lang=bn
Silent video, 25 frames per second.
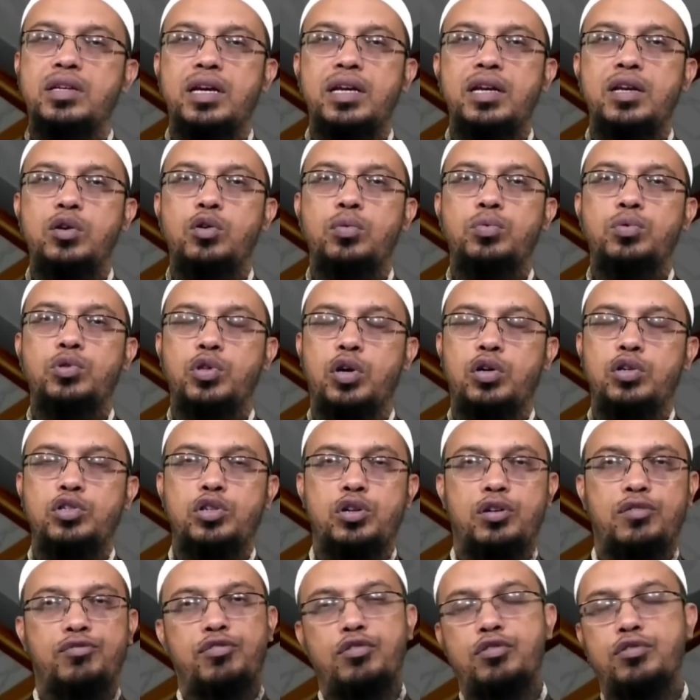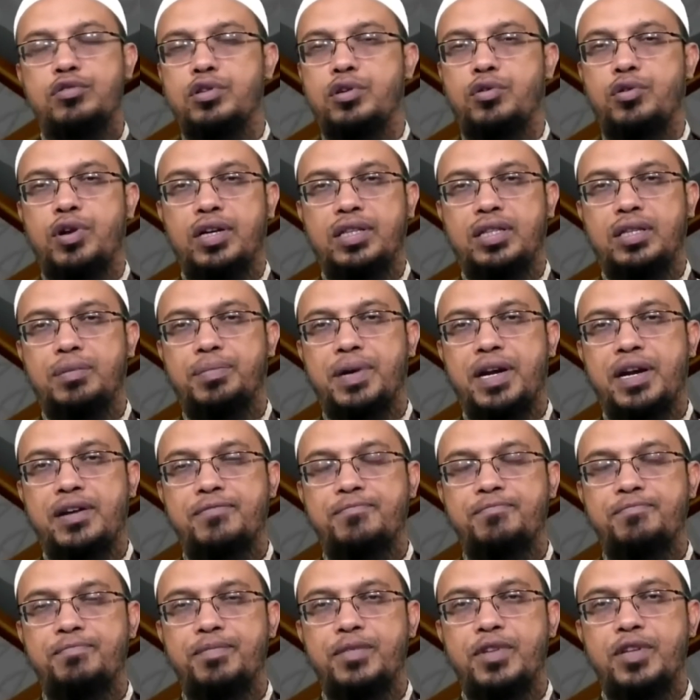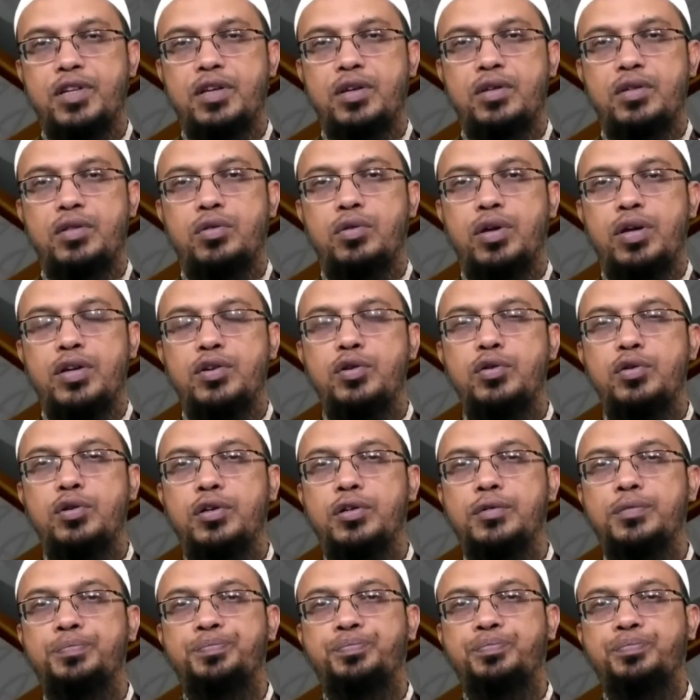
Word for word: চাইলে খুব সহজে নফল রোজাও রাখতে পারেন তো এই জন্য